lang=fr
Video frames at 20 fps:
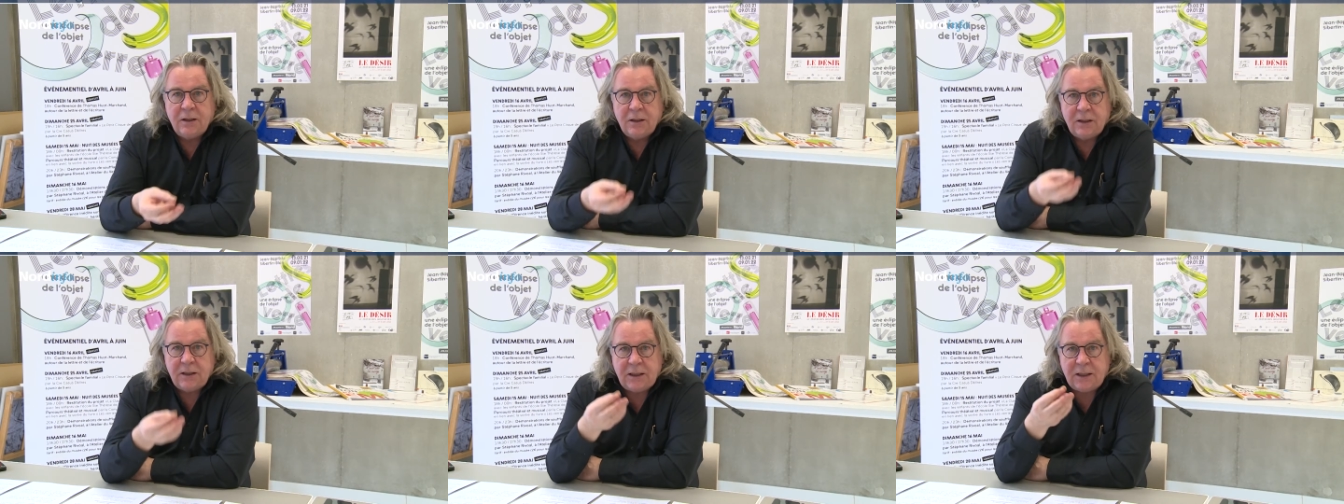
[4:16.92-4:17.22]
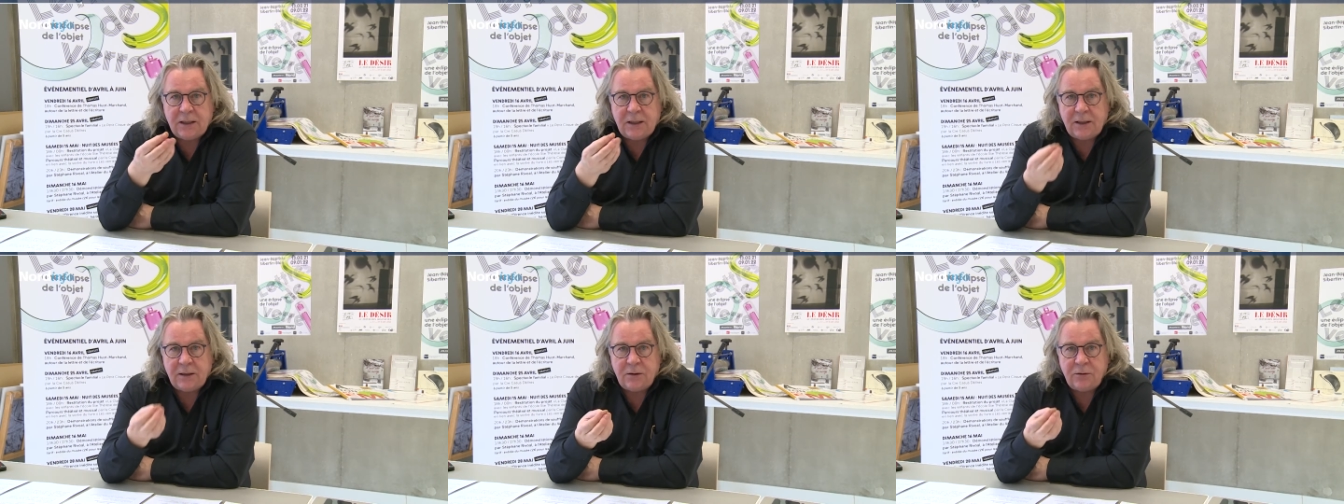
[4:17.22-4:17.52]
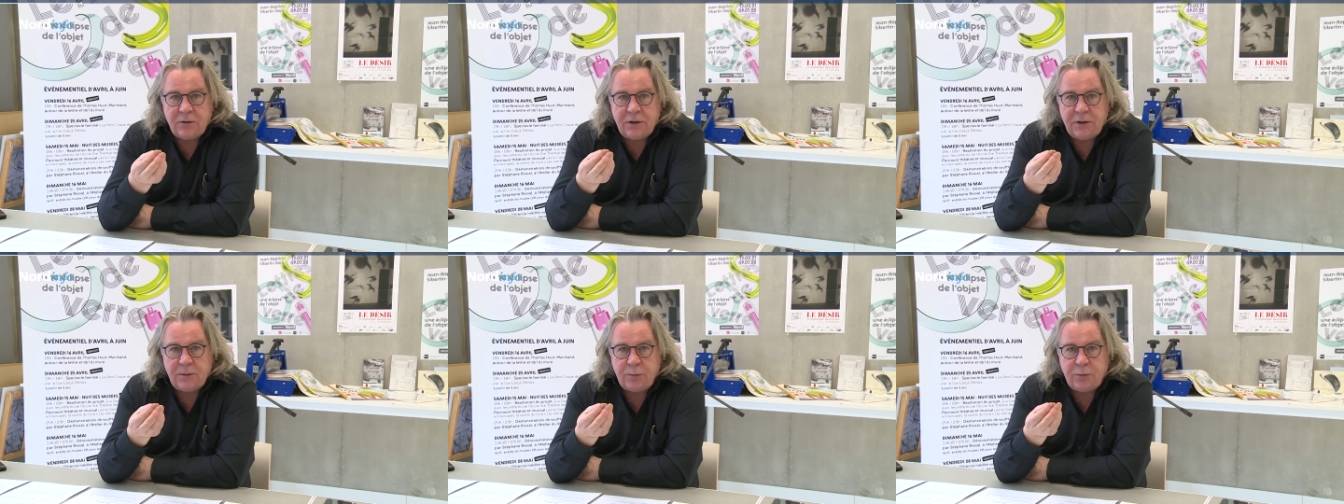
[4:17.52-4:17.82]
Quel est
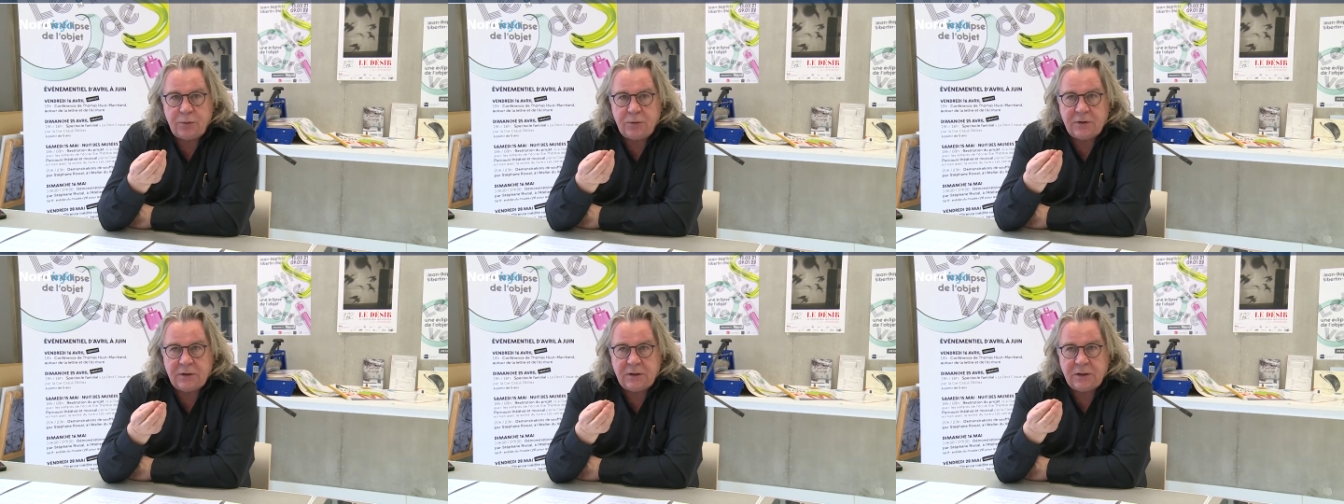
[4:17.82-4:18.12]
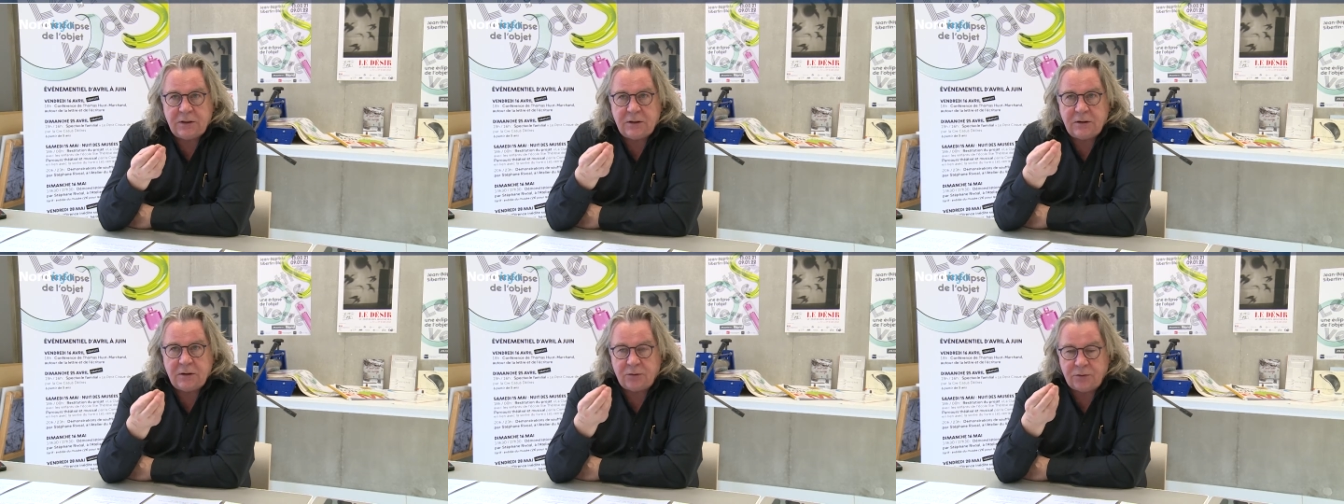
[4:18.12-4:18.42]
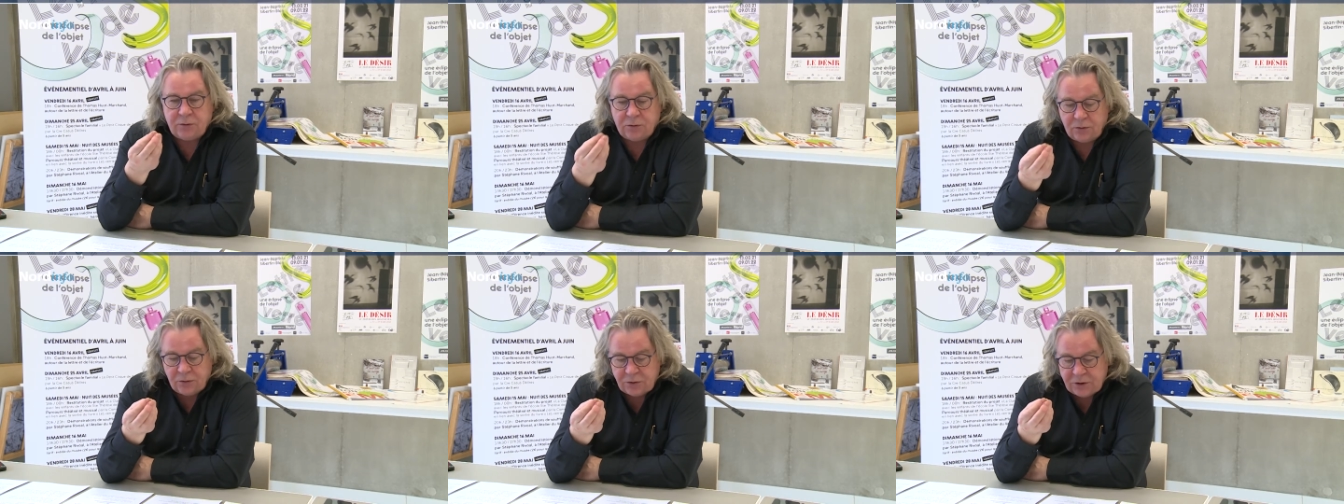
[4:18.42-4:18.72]
le début de cette
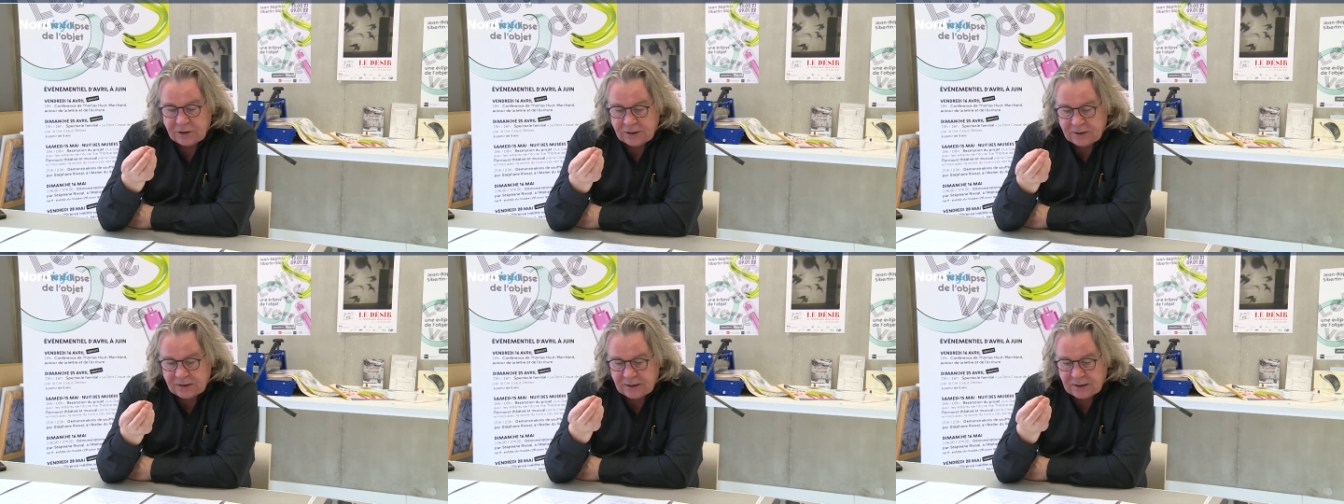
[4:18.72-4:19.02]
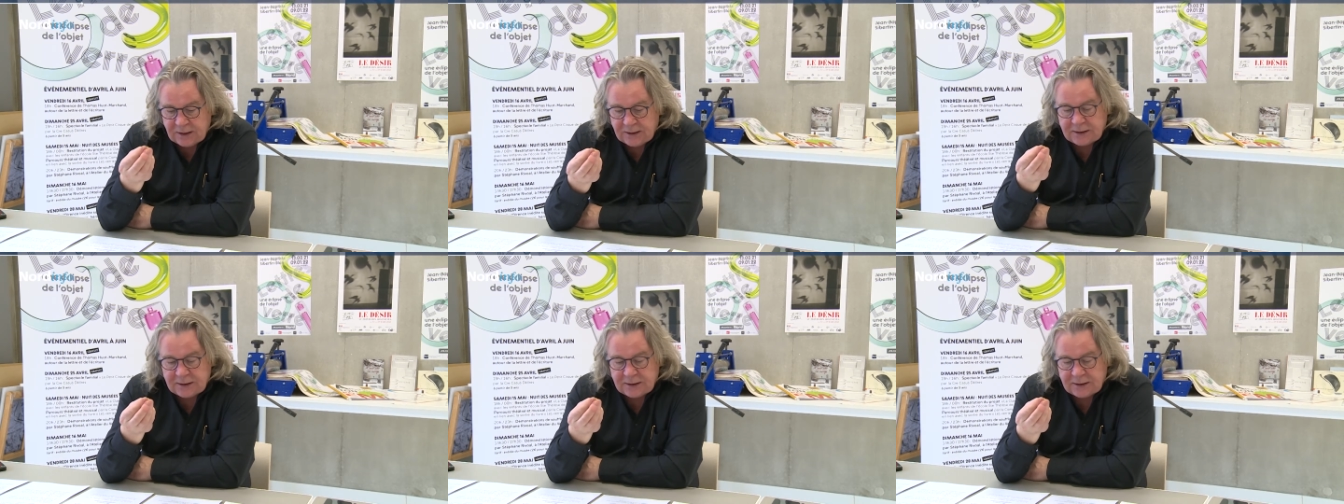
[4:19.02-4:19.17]
anthologie C'est